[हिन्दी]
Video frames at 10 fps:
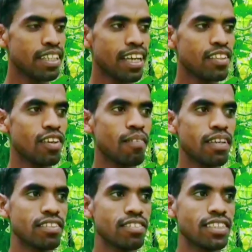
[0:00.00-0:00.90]
बताए तो
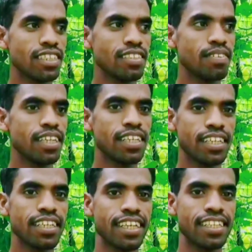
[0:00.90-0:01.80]
हम सोची कि भाई
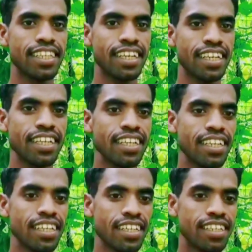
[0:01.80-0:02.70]
करके देखते हैं
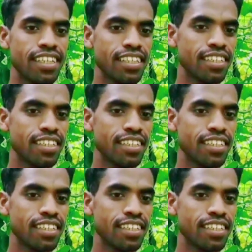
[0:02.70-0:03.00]
हाँ।